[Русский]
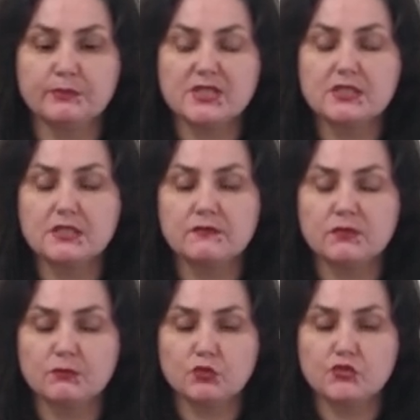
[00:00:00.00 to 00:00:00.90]

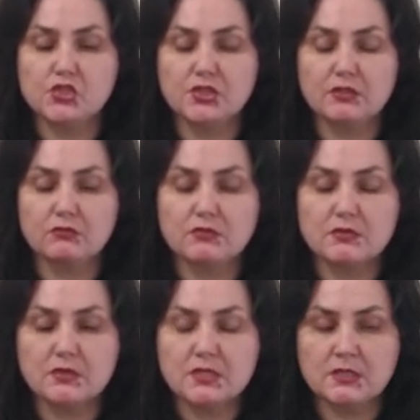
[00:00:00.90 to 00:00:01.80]
позитивном ключе. То
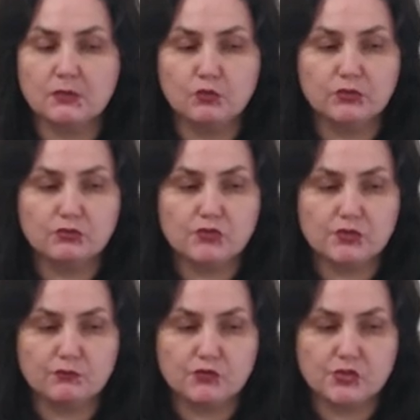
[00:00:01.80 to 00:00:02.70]
есть здесь такое
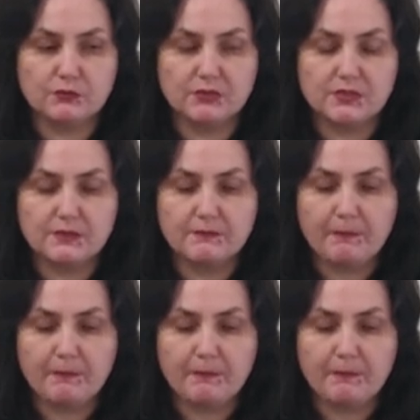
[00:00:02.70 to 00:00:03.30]
тоже может быть.